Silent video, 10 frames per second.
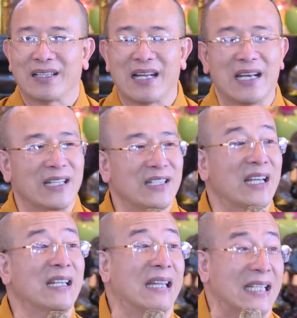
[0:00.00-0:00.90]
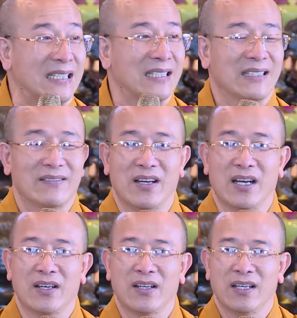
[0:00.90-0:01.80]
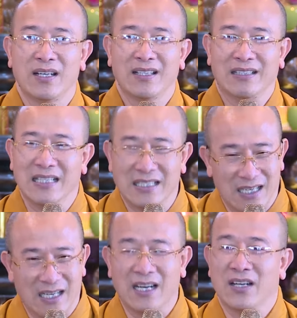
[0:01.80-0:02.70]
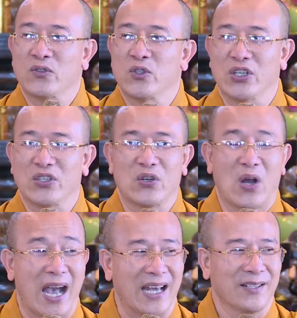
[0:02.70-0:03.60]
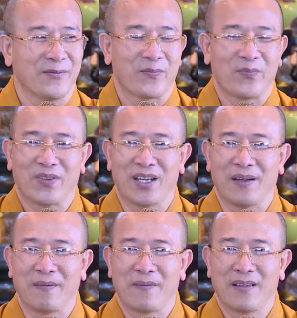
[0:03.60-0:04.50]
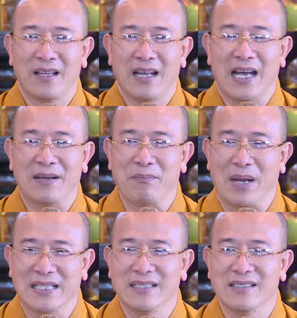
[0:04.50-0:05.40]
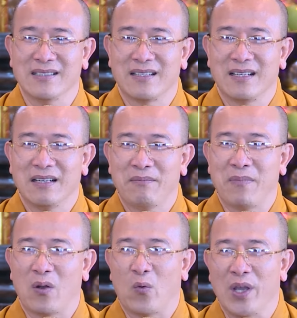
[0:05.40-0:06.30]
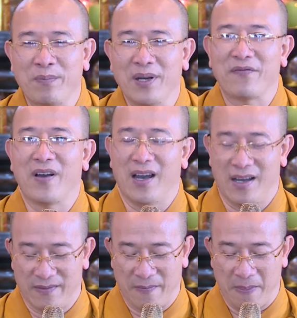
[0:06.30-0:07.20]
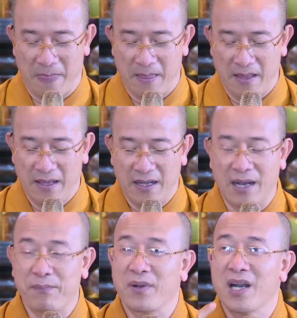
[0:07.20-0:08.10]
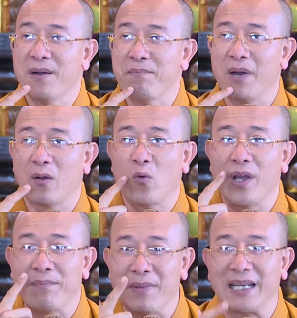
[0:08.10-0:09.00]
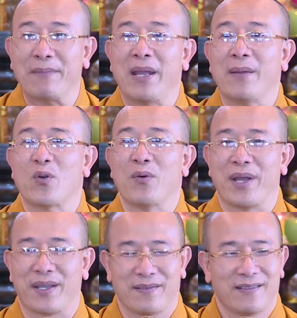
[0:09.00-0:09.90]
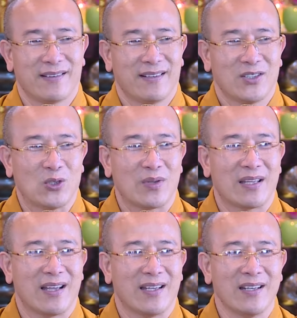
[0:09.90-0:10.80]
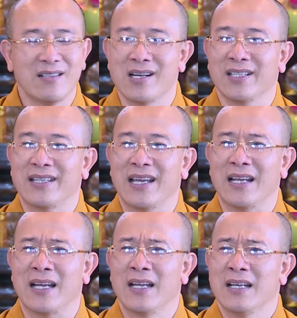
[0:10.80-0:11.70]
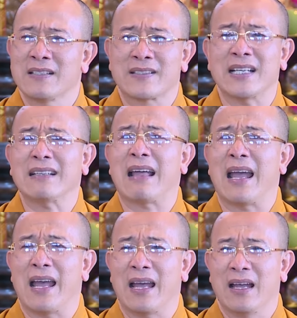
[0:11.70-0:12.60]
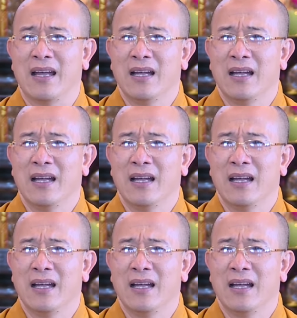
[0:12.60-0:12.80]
đây là những cái tích mà tích à, chuyện của hán nhà ăn bánh mà quên mất vợ ngậm cơm mà quên mất cái mép của mình chúng ta thấy cái người như thế là rất tệ